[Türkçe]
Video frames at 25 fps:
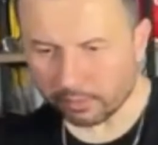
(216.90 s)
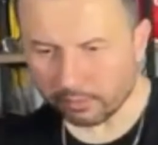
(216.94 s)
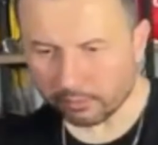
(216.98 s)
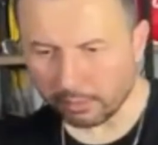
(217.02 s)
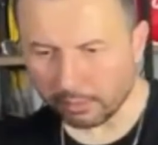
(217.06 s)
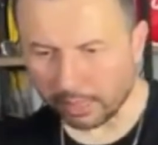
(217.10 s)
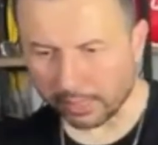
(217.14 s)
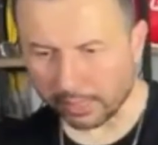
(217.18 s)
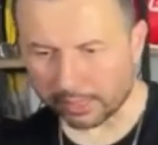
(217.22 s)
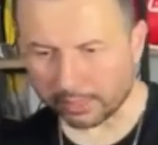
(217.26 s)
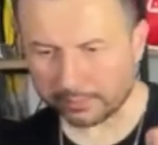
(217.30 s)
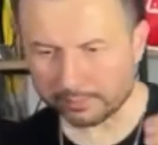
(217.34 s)

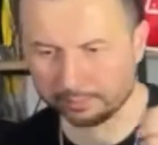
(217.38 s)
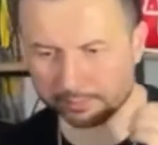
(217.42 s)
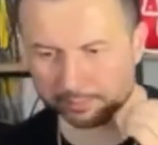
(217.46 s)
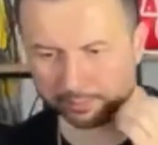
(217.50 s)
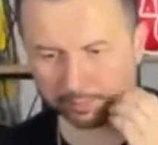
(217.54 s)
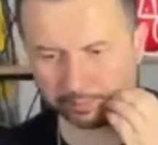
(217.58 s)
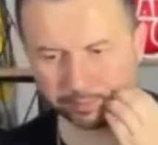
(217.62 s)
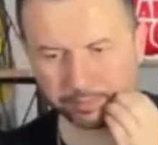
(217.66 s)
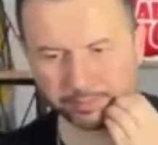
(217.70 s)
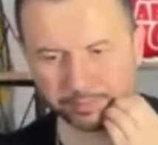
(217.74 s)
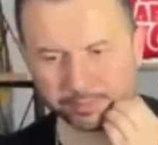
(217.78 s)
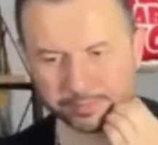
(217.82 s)
Bak
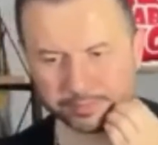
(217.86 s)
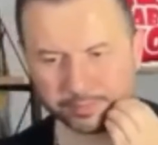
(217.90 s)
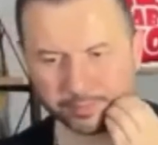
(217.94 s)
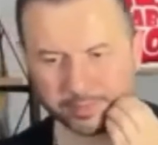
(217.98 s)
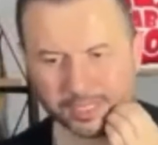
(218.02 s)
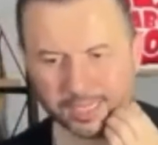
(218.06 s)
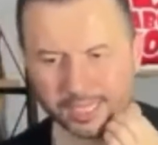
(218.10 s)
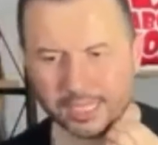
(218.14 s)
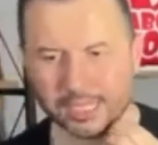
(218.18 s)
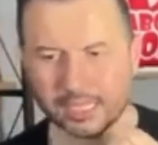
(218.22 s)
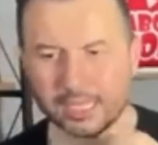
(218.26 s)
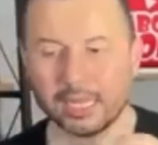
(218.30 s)

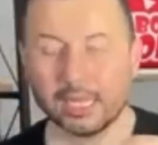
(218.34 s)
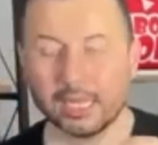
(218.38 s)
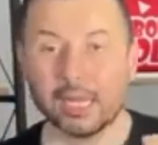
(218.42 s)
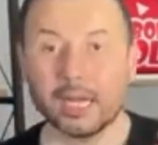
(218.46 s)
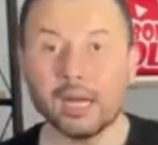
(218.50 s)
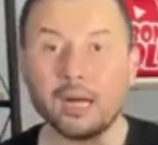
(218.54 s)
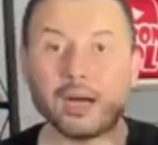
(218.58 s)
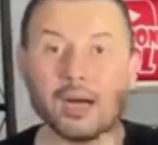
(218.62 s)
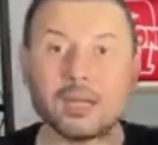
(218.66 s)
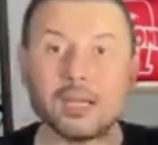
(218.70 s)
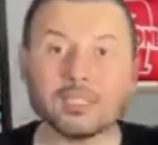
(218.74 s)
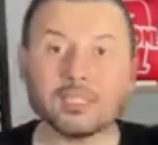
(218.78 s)

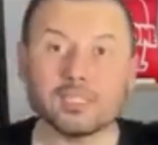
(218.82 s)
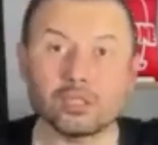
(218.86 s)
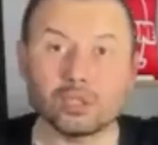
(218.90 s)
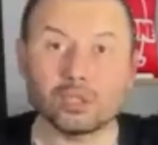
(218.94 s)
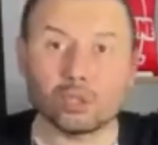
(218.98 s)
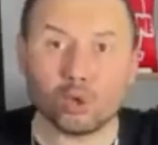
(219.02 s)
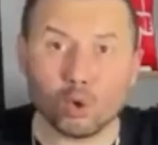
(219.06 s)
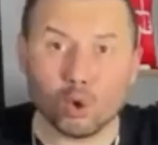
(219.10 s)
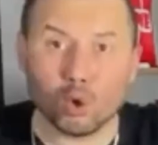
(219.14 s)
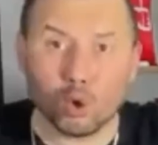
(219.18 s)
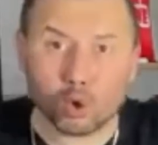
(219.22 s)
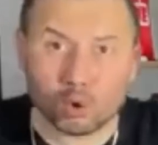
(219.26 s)

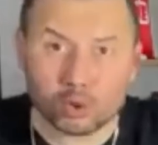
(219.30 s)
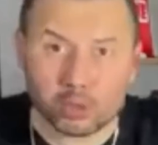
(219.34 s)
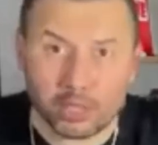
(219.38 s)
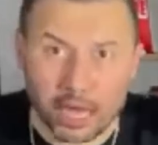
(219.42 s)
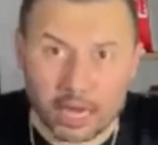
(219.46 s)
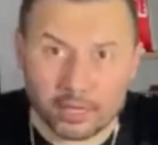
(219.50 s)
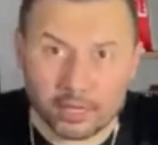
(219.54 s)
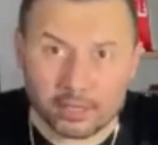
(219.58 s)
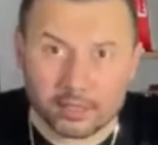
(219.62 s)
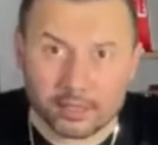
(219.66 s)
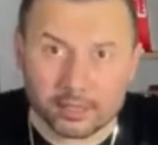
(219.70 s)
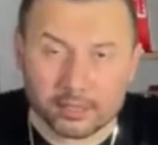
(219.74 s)

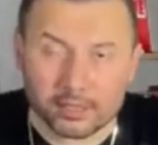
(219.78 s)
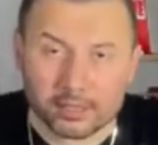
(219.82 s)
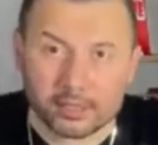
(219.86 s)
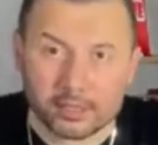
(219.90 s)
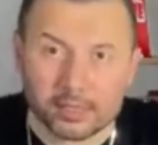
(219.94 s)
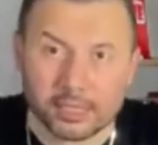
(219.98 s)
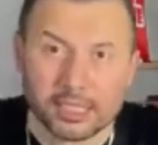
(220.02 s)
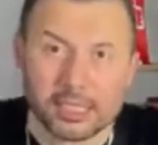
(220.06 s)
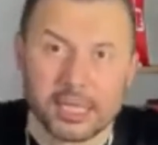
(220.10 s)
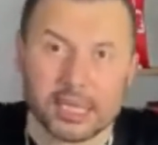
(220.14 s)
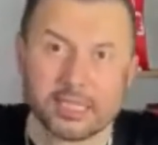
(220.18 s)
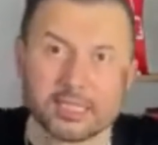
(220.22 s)
astrologlar
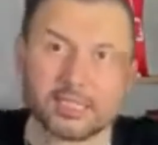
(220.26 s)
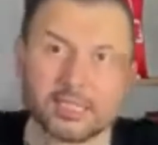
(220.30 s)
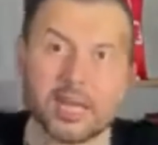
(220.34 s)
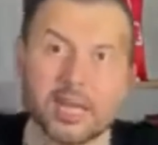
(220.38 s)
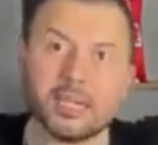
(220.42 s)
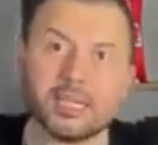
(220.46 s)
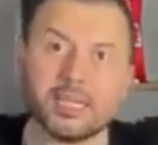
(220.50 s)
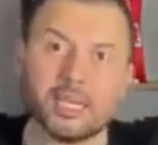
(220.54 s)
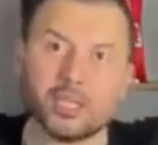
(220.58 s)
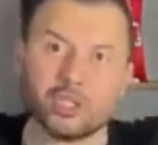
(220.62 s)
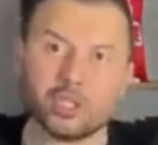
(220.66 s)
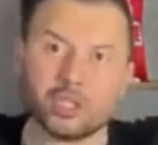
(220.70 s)
yine
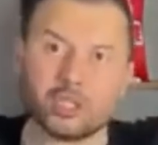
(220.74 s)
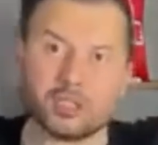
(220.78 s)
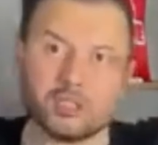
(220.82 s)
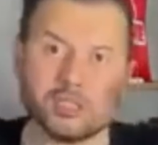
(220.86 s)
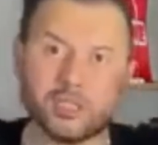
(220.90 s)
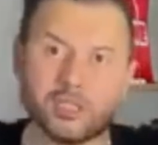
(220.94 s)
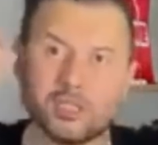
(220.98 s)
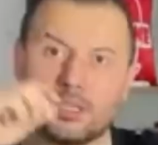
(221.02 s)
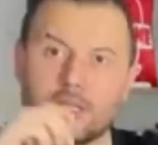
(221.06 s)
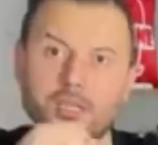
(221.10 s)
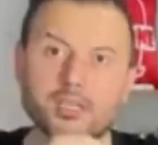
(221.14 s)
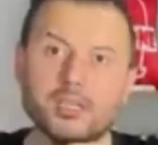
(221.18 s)
sahneye
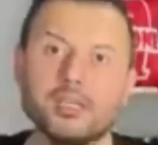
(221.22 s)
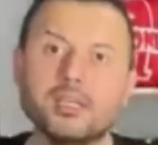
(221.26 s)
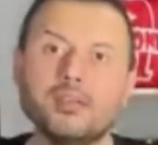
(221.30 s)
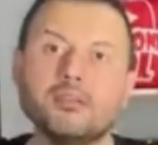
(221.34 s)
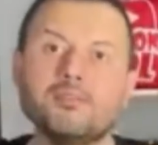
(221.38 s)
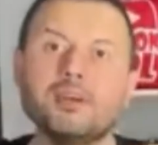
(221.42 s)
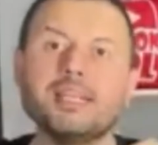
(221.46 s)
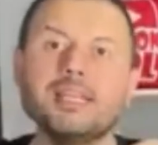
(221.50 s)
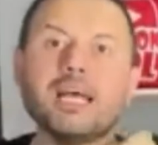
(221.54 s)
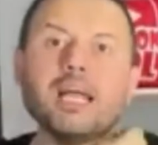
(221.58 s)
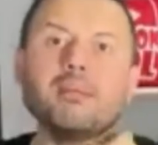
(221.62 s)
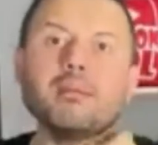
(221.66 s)
çıktı.
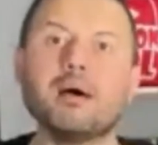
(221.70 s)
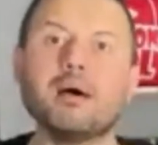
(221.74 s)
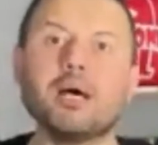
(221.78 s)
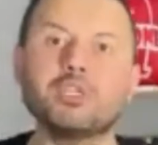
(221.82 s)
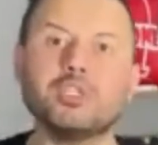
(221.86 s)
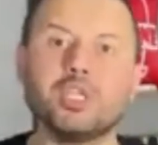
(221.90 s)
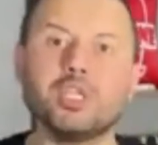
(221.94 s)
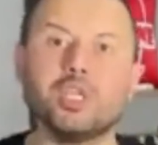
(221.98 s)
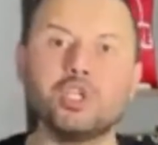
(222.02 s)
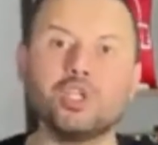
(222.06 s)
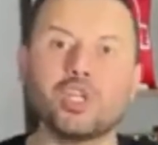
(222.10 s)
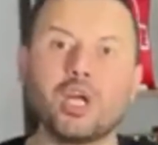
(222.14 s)

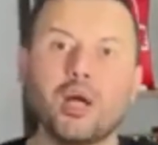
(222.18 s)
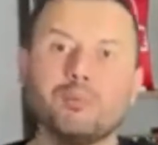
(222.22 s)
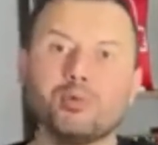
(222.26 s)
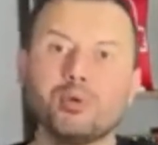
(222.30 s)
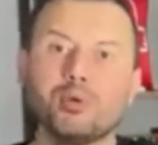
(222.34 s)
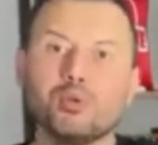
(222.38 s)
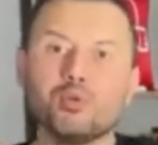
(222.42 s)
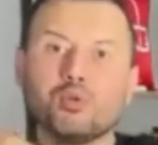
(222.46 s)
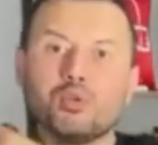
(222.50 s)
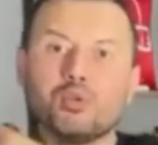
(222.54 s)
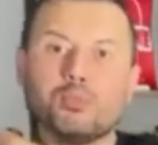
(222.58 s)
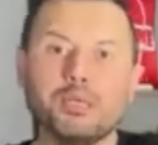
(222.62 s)
Fenerbahçe'nin
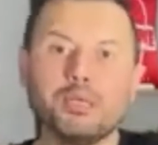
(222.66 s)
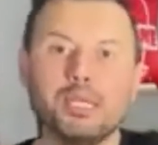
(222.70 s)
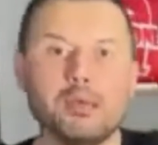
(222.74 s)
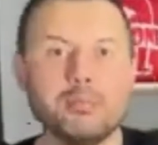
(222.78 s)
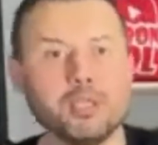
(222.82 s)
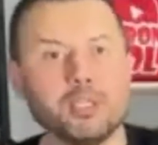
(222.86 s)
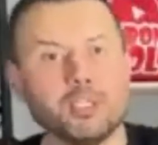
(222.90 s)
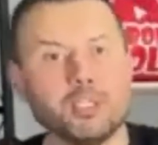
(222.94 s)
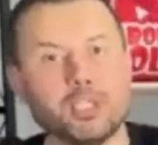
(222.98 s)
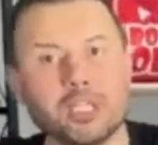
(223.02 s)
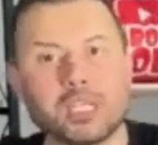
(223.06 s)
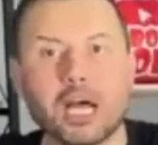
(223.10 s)
şampiyonluğunu
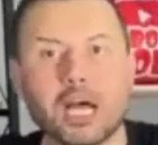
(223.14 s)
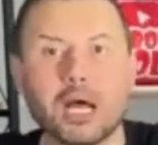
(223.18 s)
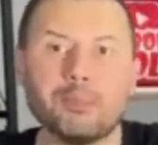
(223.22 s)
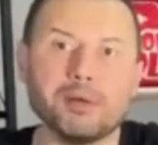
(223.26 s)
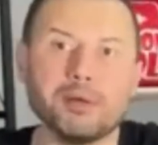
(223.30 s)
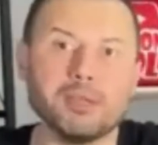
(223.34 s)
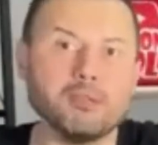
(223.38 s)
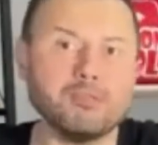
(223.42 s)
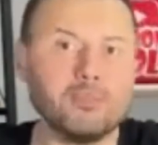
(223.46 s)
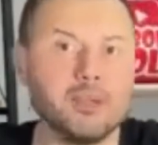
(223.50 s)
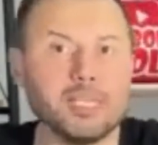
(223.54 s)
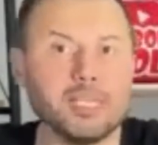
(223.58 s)
bilemeyince ne
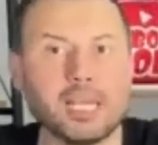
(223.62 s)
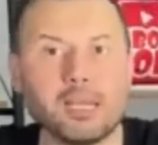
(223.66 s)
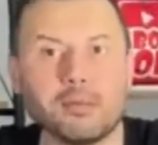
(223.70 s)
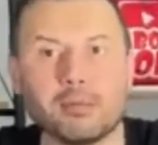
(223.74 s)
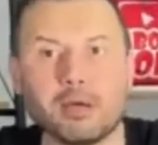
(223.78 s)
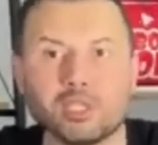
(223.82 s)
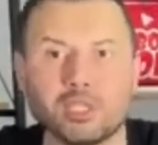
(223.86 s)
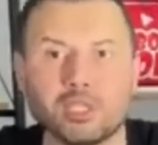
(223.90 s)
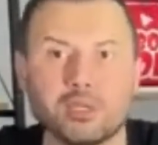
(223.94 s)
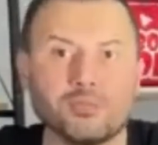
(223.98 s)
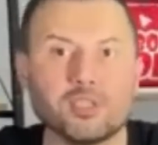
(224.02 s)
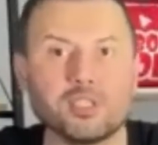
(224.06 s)
yapalım
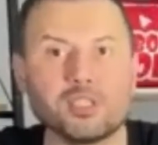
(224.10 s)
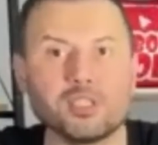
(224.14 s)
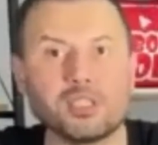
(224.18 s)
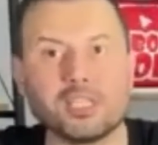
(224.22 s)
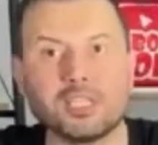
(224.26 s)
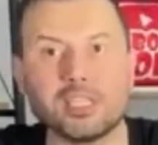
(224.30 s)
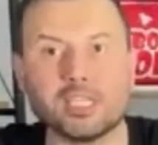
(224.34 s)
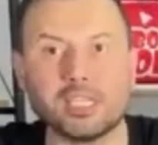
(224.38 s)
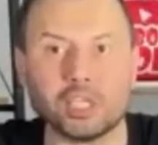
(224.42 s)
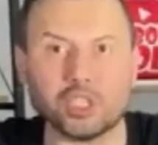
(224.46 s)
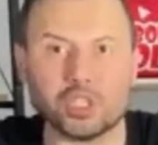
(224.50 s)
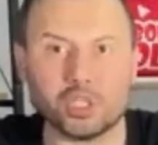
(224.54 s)
Fenerbahçe
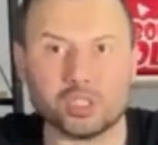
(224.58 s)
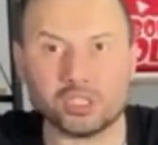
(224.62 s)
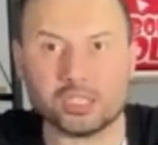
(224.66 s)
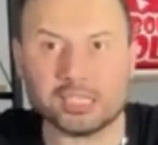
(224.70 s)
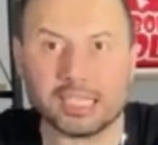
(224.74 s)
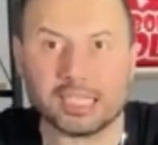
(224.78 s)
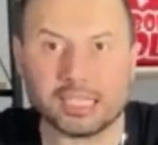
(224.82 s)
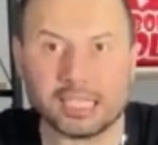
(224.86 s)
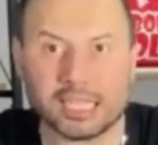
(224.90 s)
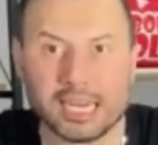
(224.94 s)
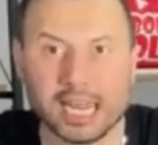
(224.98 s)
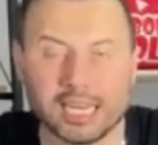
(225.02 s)
fırsatı
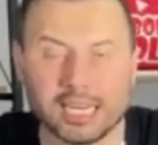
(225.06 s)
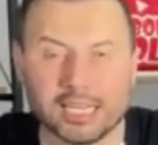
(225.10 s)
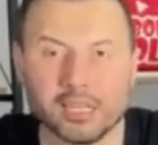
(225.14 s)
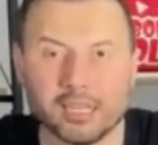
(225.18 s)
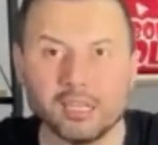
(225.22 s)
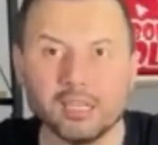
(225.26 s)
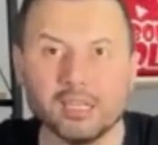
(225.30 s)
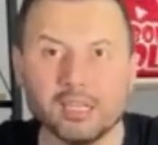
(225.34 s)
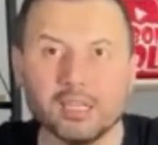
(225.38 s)
kaçırdı dediler.